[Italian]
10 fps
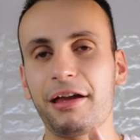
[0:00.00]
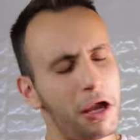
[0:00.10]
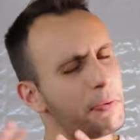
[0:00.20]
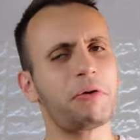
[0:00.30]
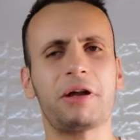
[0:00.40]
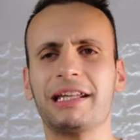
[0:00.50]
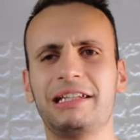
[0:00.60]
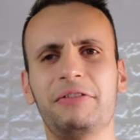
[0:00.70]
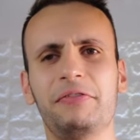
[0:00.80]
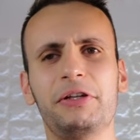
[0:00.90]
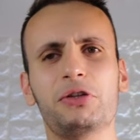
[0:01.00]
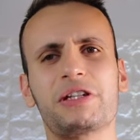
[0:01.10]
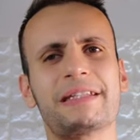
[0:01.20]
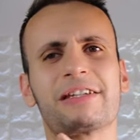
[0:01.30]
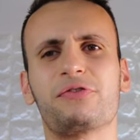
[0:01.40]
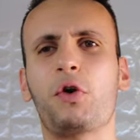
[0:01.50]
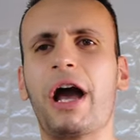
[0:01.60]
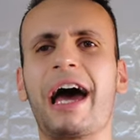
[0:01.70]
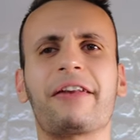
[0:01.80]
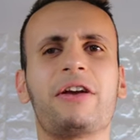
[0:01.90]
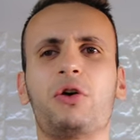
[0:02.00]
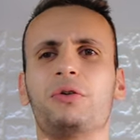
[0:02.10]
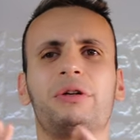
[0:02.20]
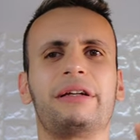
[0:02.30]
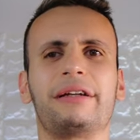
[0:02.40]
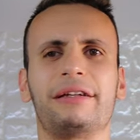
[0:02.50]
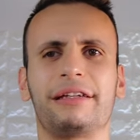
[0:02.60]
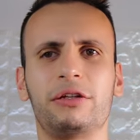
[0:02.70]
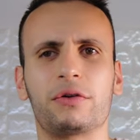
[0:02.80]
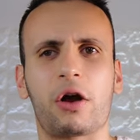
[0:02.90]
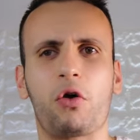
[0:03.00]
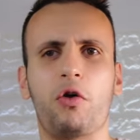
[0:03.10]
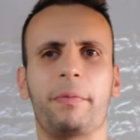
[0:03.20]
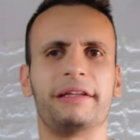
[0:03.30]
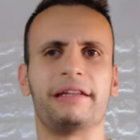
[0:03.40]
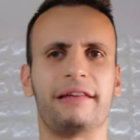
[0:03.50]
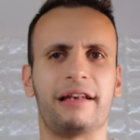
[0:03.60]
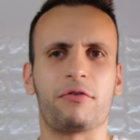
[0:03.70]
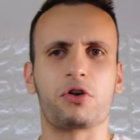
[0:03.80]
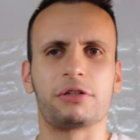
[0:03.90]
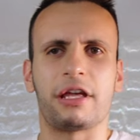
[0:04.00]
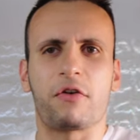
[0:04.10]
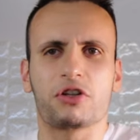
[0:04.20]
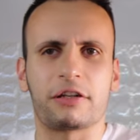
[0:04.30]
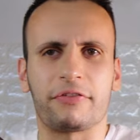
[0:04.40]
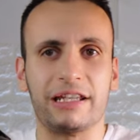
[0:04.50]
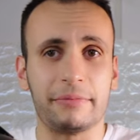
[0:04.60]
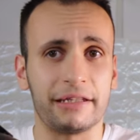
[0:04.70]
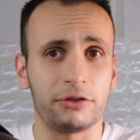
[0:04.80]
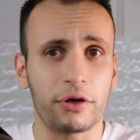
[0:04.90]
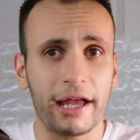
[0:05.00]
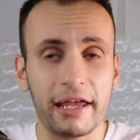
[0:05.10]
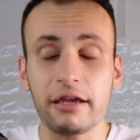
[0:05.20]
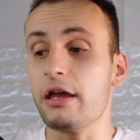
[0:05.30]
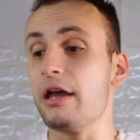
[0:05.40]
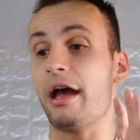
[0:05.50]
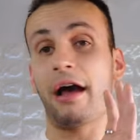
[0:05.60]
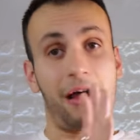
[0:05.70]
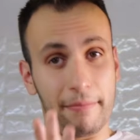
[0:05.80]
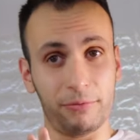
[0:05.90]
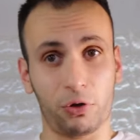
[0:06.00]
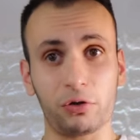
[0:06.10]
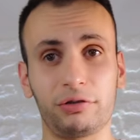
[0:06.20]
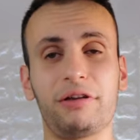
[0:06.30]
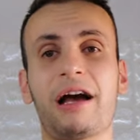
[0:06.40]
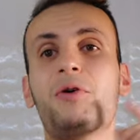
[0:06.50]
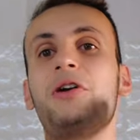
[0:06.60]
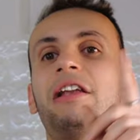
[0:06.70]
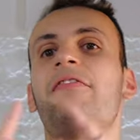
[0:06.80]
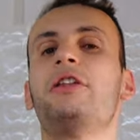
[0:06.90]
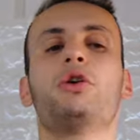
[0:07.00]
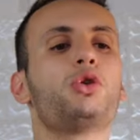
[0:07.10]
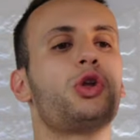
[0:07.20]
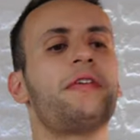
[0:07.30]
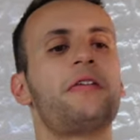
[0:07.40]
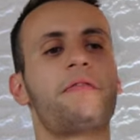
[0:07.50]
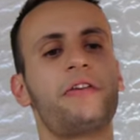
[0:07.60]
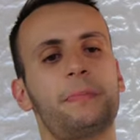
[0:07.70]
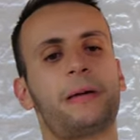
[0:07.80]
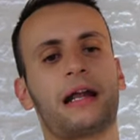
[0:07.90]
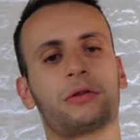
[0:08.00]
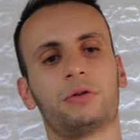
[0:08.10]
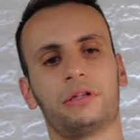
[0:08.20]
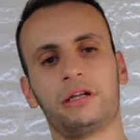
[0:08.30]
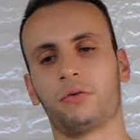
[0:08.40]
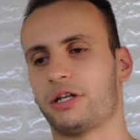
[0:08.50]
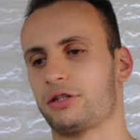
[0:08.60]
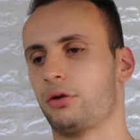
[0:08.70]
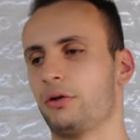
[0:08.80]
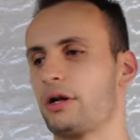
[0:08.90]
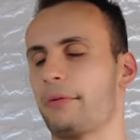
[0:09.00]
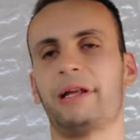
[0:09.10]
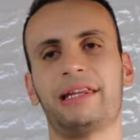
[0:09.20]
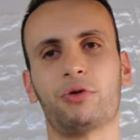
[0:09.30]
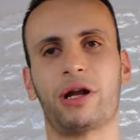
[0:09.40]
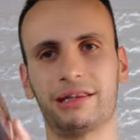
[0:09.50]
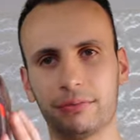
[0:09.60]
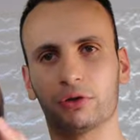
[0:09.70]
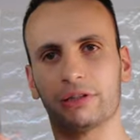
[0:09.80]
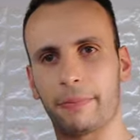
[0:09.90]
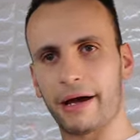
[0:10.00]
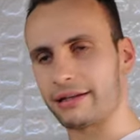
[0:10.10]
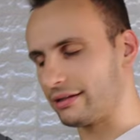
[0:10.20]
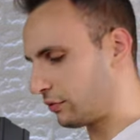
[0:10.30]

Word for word: e poi guardatevi il video senza sfogarvi con eh, chi non ha colpa de- vo- dei vostri fallimenti, ok? Continuiamo il video dove vi parlo di questo. Allora, mettiamo un attimo da parte